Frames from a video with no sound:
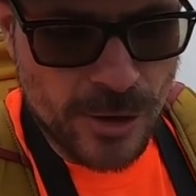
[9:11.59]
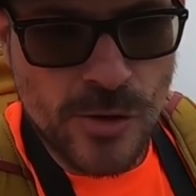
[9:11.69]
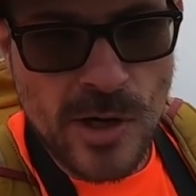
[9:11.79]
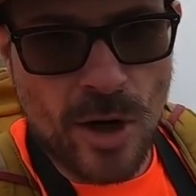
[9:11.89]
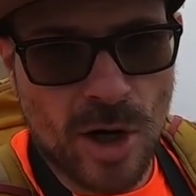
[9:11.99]

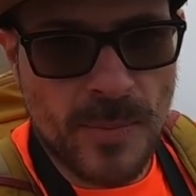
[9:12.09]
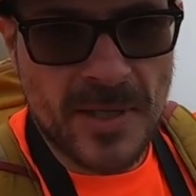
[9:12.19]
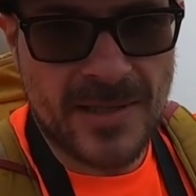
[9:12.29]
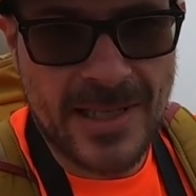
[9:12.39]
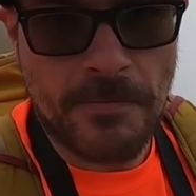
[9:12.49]
nur noch
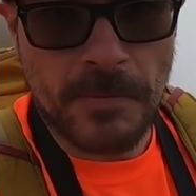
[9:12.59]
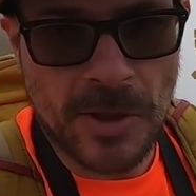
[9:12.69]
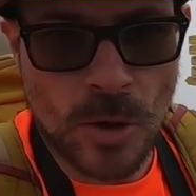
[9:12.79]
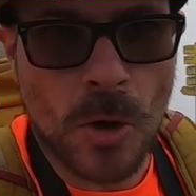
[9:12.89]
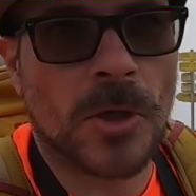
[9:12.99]
bis
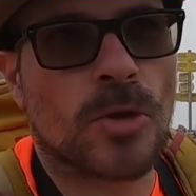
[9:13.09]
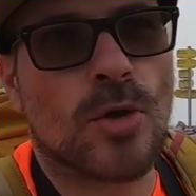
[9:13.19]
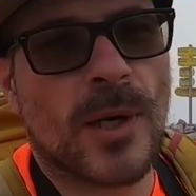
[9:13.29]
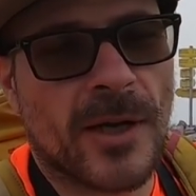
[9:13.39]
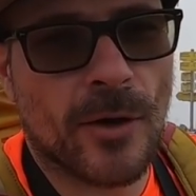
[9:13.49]
7.
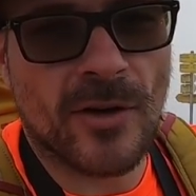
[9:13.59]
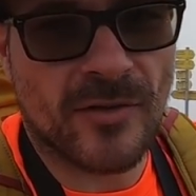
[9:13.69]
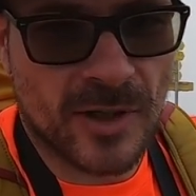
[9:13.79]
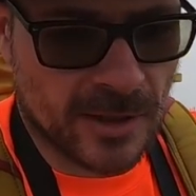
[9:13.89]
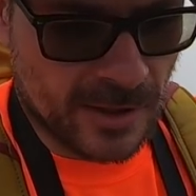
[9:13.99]
Oktober
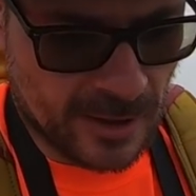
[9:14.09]
geöffnet.